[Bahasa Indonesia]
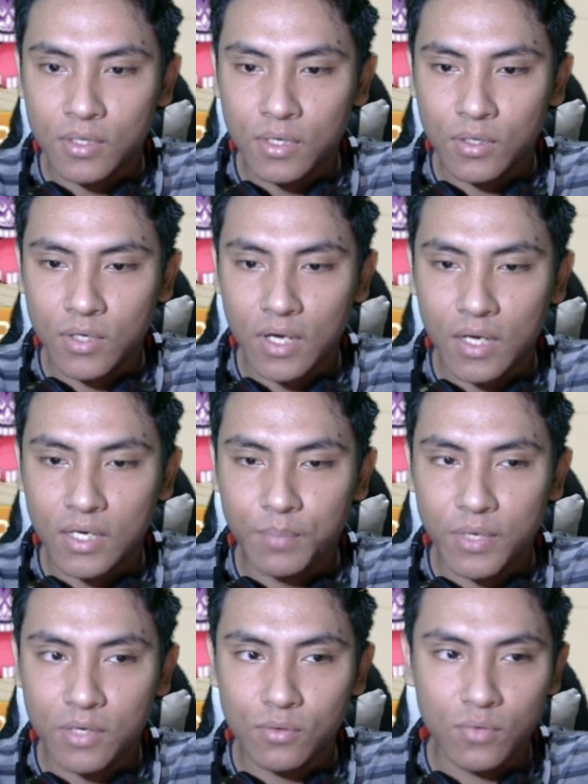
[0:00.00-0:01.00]
kalau nggak
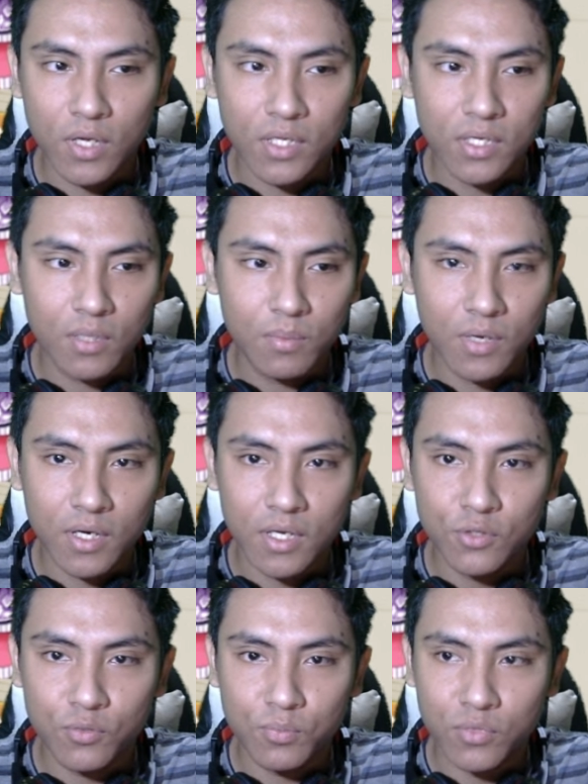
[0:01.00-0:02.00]
diperkuat kita bakal
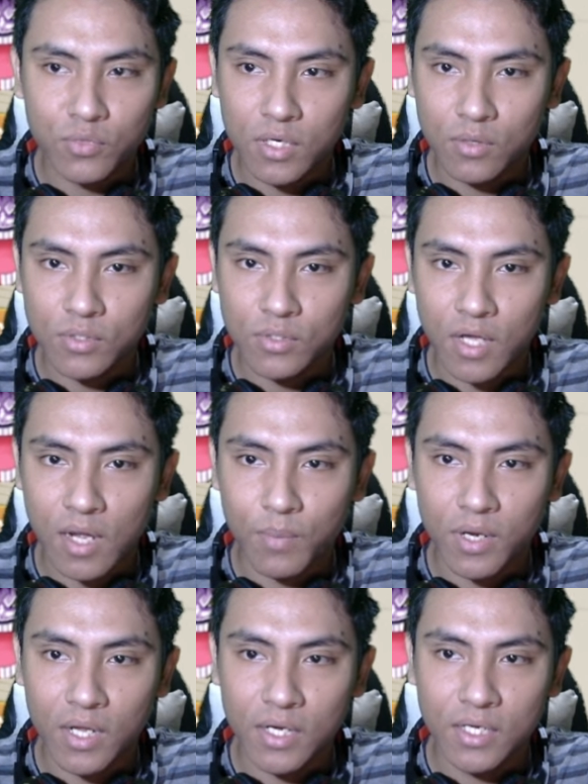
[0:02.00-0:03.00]
cukup terus nah
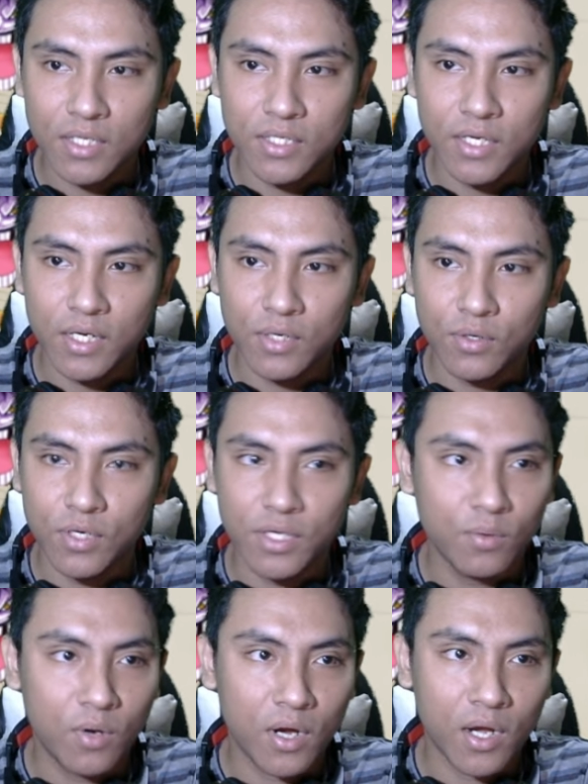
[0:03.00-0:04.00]
apalagi nih Sirio
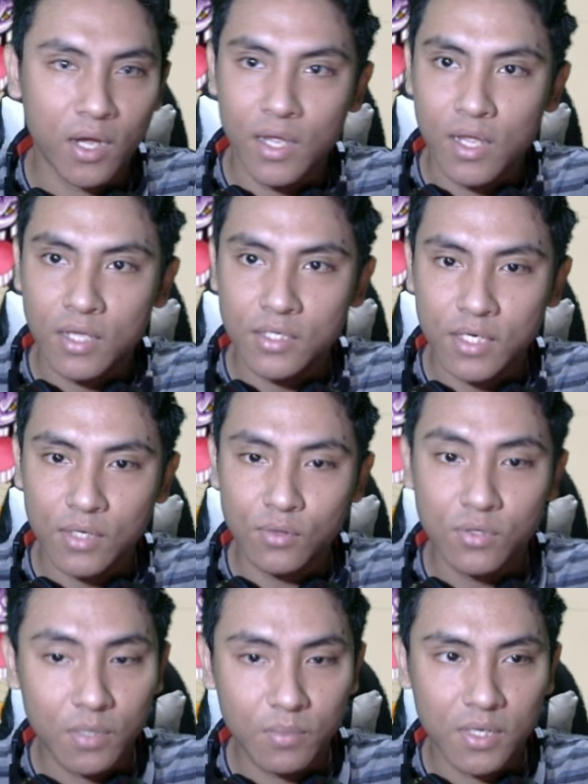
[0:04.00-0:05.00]
nih wah
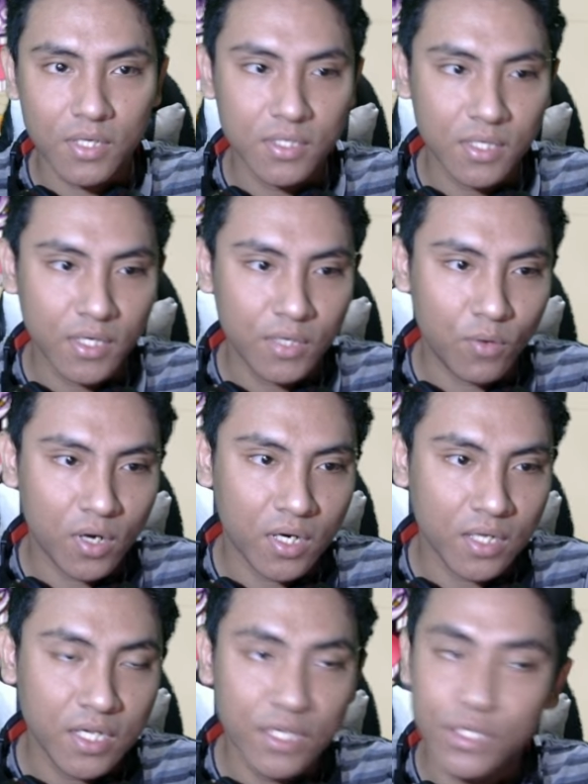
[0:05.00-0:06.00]
Sirio-nya masih
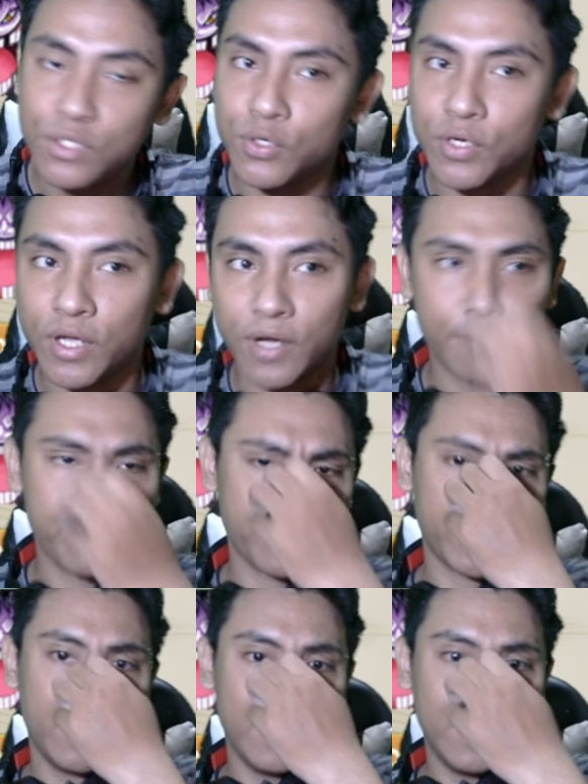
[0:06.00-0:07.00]
warnanya hijau ya
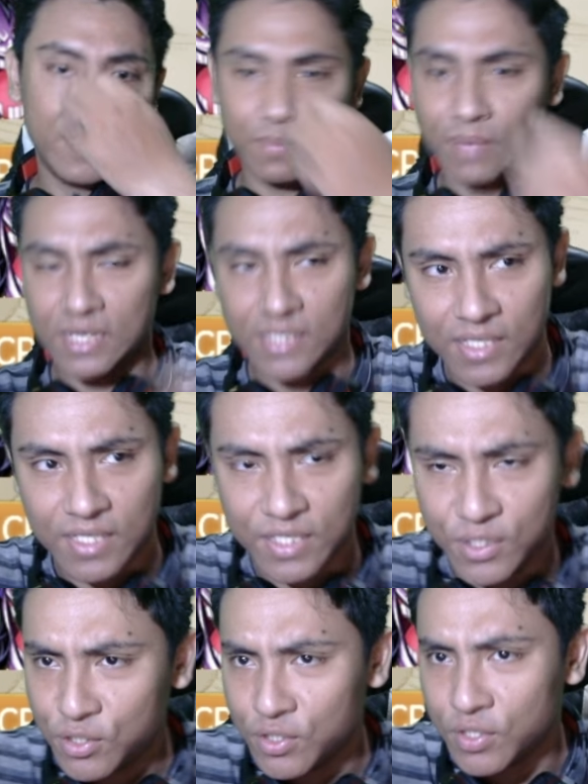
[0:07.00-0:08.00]

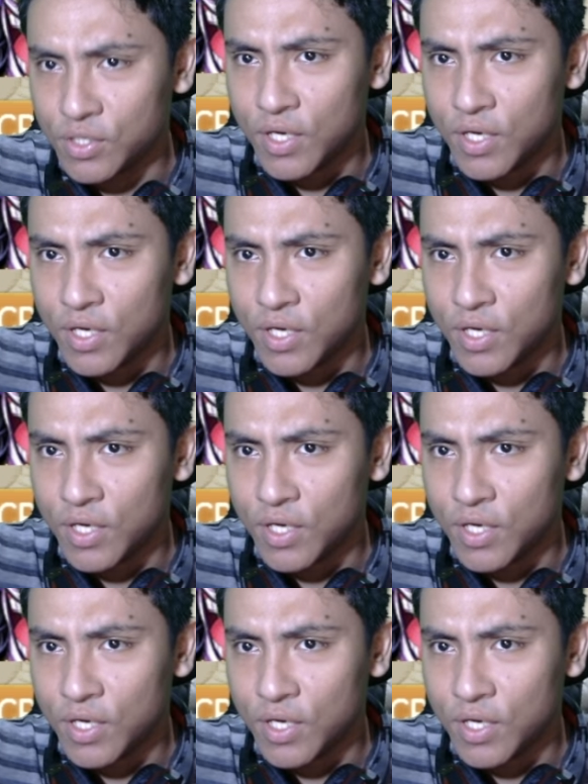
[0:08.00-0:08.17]
cuci